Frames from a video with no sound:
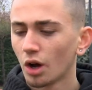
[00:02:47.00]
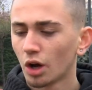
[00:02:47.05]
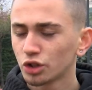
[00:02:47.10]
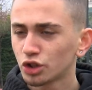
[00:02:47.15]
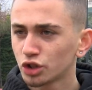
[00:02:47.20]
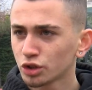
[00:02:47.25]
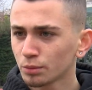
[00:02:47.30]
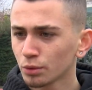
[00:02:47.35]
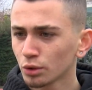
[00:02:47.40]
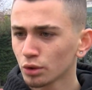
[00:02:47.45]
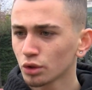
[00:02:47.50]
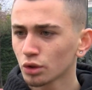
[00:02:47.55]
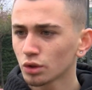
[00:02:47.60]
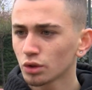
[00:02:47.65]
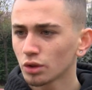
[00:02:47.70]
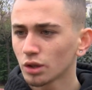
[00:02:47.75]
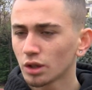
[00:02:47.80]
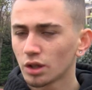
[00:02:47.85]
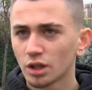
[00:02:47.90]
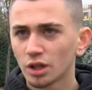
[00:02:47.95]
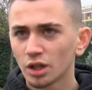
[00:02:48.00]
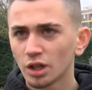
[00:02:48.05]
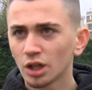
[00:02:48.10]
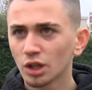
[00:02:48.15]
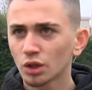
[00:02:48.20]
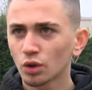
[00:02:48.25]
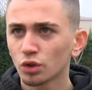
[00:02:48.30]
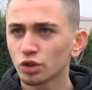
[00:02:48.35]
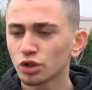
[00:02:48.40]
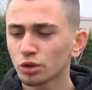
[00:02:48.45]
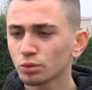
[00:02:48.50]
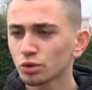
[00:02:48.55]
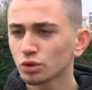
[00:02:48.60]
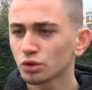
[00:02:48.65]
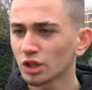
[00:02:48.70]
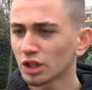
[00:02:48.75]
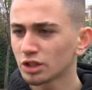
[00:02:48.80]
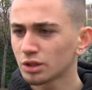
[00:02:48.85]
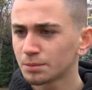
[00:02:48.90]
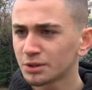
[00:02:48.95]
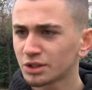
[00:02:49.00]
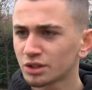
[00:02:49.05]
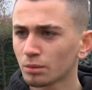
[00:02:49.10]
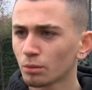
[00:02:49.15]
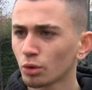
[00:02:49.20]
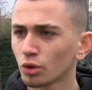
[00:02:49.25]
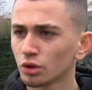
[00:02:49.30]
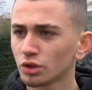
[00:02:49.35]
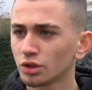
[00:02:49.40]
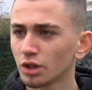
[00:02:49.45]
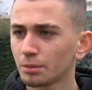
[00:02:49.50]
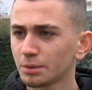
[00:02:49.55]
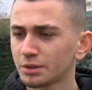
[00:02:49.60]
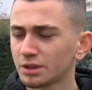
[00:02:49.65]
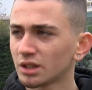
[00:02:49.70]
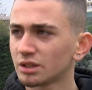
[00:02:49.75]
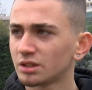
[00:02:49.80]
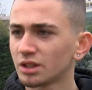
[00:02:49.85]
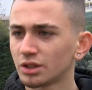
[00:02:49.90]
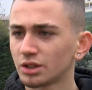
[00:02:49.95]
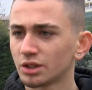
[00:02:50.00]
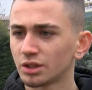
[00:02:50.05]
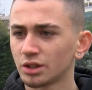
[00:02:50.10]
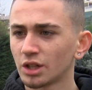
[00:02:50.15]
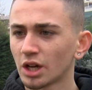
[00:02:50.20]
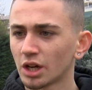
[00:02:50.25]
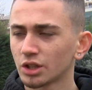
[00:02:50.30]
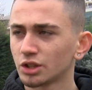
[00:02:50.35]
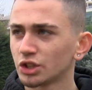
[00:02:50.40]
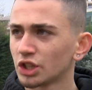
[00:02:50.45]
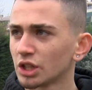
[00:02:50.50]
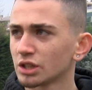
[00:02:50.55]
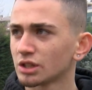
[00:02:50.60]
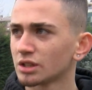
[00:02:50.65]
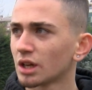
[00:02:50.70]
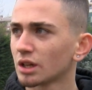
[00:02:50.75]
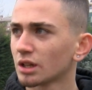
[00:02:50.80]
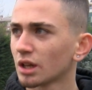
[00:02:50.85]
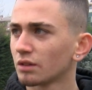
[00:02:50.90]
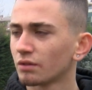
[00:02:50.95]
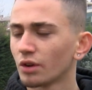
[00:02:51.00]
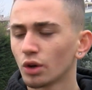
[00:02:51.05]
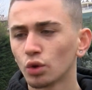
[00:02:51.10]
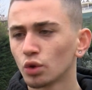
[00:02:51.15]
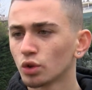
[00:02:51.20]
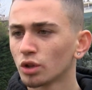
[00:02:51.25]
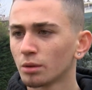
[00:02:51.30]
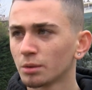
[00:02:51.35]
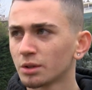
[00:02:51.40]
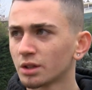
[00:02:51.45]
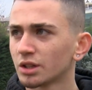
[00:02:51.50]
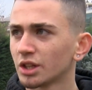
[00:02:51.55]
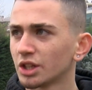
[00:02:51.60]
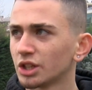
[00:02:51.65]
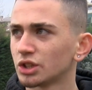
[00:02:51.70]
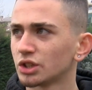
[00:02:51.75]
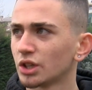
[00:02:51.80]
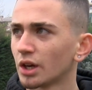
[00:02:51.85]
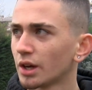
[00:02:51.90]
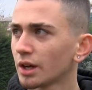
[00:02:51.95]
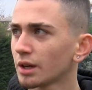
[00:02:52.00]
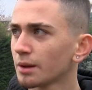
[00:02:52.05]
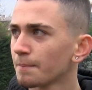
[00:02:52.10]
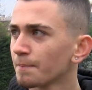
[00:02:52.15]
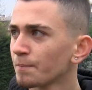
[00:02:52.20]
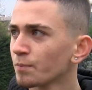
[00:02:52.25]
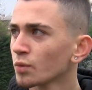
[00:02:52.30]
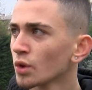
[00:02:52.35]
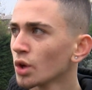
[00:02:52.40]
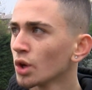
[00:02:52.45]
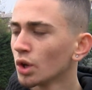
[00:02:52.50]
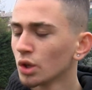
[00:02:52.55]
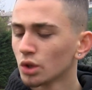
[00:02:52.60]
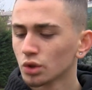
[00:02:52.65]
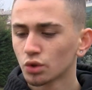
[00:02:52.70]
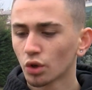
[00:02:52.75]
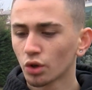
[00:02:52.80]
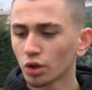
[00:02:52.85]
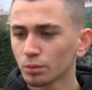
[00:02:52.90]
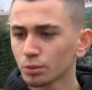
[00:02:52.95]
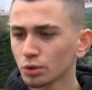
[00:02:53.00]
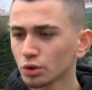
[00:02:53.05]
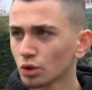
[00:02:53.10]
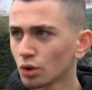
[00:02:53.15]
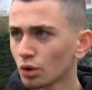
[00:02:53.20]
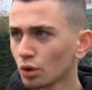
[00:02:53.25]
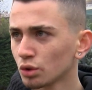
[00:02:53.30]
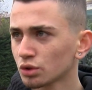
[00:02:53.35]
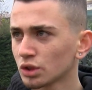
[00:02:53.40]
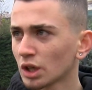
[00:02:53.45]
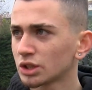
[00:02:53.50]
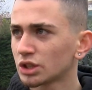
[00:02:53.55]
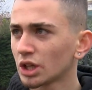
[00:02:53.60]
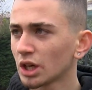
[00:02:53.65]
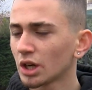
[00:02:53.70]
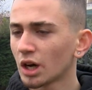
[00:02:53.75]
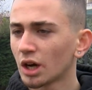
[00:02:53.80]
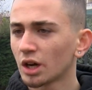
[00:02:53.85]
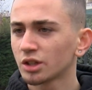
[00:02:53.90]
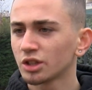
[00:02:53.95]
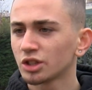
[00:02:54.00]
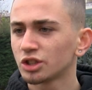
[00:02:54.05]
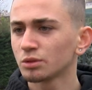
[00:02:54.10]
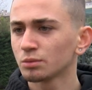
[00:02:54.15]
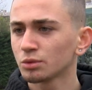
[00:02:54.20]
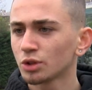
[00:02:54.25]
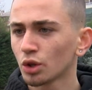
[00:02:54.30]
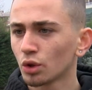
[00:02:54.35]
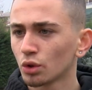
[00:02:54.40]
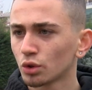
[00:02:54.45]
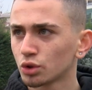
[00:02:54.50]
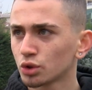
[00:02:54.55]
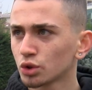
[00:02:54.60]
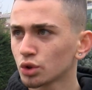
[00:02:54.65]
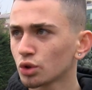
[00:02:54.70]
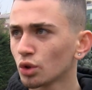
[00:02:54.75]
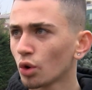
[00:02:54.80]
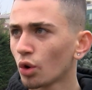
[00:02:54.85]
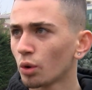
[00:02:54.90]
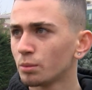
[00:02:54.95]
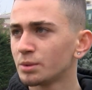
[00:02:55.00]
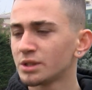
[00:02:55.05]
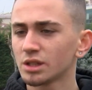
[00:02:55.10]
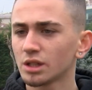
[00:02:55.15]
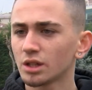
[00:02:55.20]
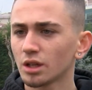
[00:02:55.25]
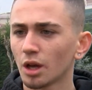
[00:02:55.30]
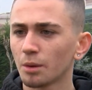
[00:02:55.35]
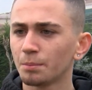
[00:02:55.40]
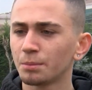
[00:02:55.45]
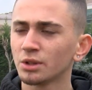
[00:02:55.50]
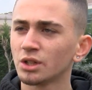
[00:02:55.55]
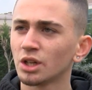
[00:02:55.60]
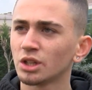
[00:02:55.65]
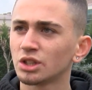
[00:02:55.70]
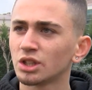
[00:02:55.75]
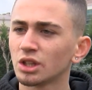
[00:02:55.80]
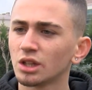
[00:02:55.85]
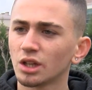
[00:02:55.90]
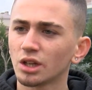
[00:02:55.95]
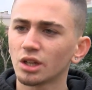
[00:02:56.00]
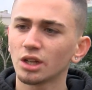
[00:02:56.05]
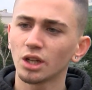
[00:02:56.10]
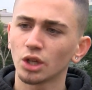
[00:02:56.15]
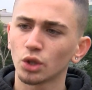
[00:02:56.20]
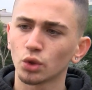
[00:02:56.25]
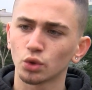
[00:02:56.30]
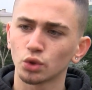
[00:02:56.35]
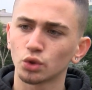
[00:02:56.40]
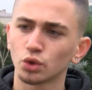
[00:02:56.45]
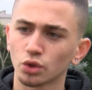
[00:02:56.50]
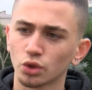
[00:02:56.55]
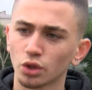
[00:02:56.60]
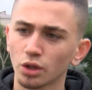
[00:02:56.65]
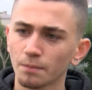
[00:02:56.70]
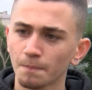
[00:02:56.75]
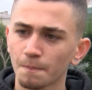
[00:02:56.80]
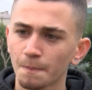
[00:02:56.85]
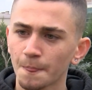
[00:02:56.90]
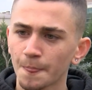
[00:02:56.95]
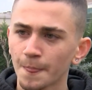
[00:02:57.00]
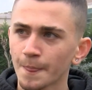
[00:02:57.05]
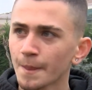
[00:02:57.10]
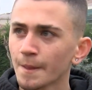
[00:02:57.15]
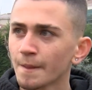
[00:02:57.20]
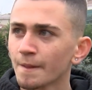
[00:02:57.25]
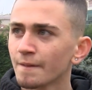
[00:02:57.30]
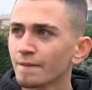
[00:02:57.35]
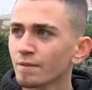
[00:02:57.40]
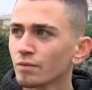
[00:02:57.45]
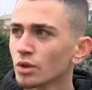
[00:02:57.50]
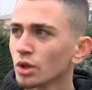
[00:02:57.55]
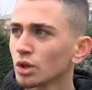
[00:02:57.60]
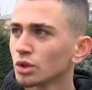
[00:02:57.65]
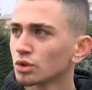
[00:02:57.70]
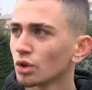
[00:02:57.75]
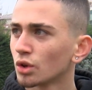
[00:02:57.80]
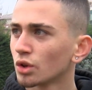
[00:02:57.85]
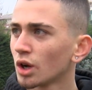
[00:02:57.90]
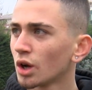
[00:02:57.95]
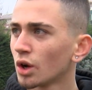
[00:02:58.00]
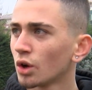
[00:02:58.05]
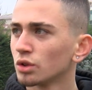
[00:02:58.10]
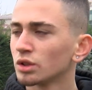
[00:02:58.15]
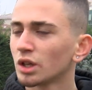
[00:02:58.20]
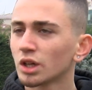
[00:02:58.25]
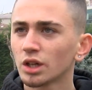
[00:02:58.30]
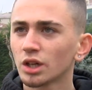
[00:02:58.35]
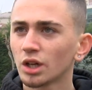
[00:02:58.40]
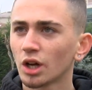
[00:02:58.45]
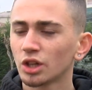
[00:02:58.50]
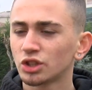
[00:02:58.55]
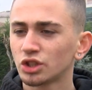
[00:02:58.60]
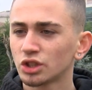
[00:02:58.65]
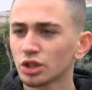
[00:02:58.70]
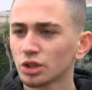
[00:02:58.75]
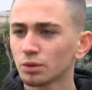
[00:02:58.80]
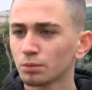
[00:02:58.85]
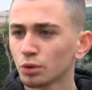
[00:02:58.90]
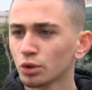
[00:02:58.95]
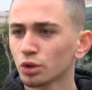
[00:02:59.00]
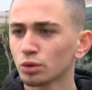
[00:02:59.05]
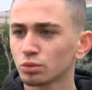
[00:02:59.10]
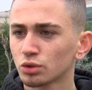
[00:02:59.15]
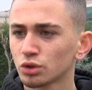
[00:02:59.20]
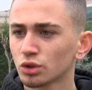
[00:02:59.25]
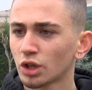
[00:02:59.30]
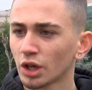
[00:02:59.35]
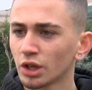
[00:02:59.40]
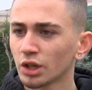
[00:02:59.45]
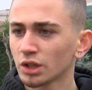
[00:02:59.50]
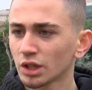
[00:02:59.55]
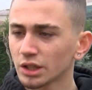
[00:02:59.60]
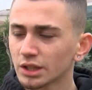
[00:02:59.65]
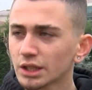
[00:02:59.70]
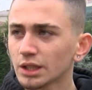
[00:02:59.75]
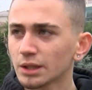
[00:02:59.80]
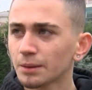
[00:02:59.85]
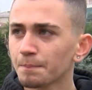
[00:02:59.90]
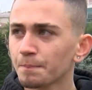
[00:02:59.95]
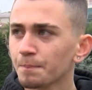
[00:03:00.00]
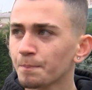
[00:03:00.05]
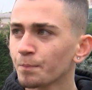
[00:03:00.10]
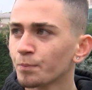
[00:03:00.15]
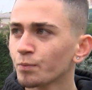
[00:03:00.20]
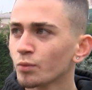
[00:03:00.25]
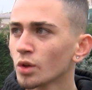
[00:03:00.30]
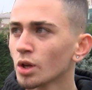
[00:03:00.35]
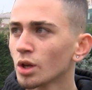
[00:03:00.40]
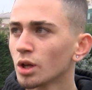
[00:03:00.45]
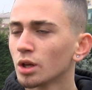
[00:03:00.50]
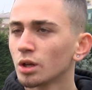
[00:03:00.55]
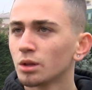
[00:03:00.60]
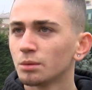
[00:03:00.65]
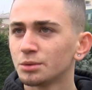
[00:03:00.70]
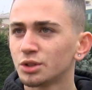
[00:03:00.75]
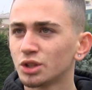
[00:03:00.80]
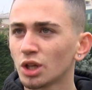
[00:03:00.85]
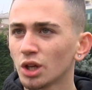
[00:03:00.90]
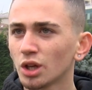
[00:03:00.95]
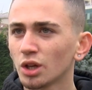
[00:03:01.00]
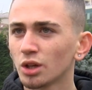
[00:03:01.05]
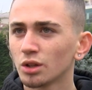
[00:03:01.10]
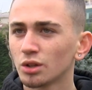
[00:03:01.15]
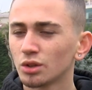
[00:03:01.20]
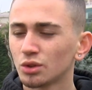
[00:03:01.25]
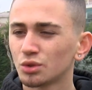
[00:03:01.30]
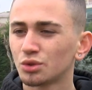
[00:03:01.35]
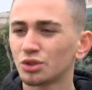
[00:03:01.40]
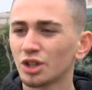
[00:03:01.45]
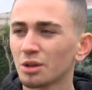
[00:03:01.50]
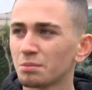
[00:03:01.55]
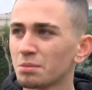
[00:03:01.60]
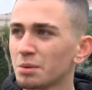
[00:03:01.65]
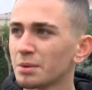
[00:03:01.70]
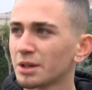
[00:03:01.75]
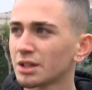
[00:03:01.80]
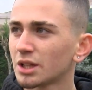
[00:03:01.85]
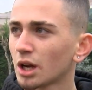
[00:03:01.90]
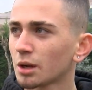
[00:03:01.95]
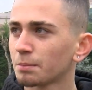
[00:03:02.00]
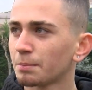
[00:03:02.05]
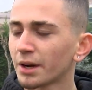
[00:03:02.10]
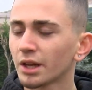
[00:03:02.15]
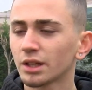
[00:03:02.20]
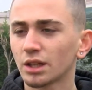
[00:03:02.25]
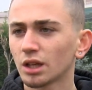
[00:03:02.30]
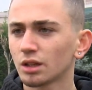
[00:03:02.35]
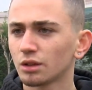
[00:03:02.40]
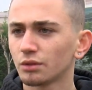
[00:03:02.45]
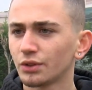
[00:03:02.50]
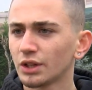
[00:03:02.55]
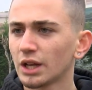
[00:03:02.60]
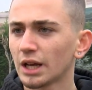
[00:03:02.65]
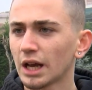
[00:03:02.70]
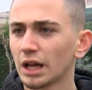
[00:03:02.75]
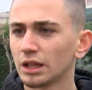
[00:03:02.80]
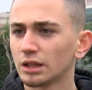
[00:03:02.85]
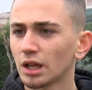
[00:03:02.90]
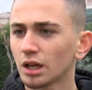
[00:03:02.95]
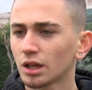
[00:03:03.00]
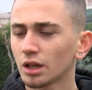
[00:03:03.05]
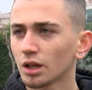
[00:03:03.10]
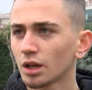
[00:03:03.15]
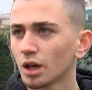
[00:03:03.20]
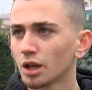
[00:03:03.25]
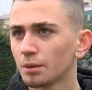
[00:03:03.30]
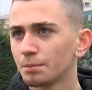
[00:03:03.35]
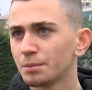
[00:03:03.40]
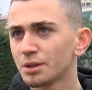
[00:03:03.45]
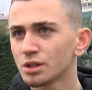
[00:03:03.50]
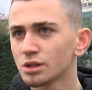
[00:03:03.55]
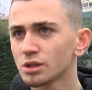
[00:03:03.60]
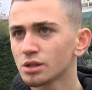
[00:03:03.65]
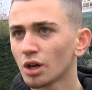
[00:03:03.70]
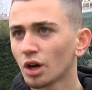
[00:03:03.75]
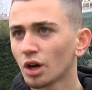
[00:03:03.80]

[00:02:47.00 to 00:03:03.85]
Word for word: Açığı bulduk. Ee, ilk önce bunu sadece bizde mi oluyor diye bir test ettik diğer cihazlardan ve uygulamaları değiştirerek. Sonra bunu Oğuz Akçay arkadaşımızla görüştük. O bizi Apple yetkilileriyle görüştürdü. Sonra onları açığı bulduğumuzu kanıtladık. Bize yüksek bir miktar para teklifiyle geldiler. Hani biz